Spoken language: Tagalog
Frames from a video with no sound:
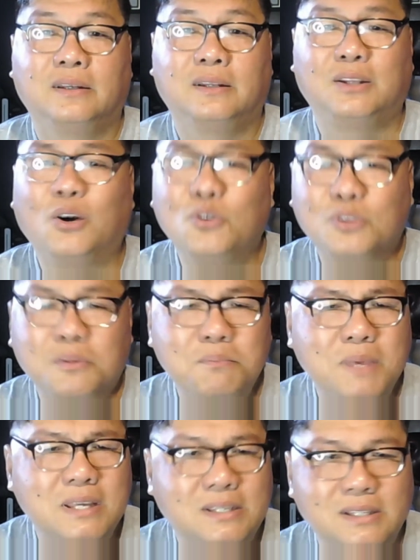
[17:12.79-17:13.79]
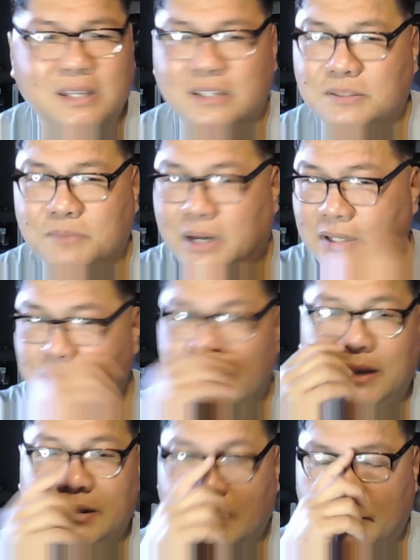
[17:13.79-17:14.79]
Don't miss this, my,
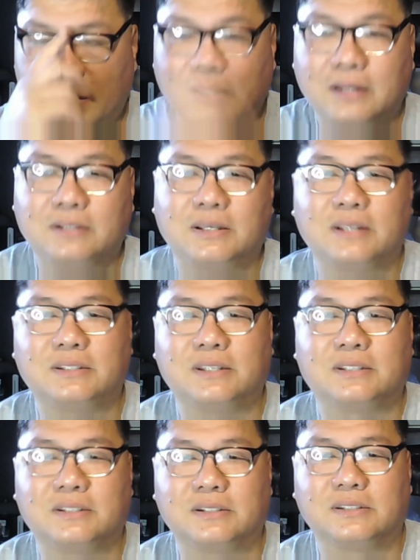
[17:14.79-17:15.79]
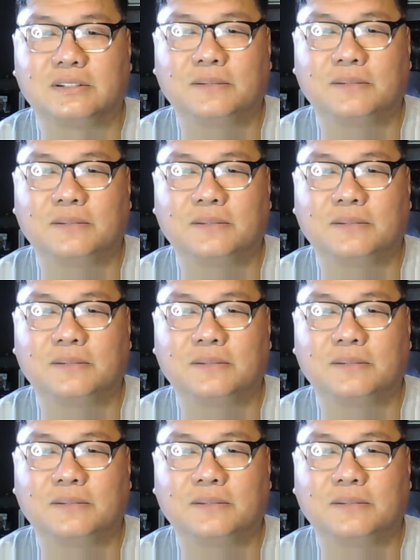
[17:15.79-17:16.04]
my dear brothers and sisters.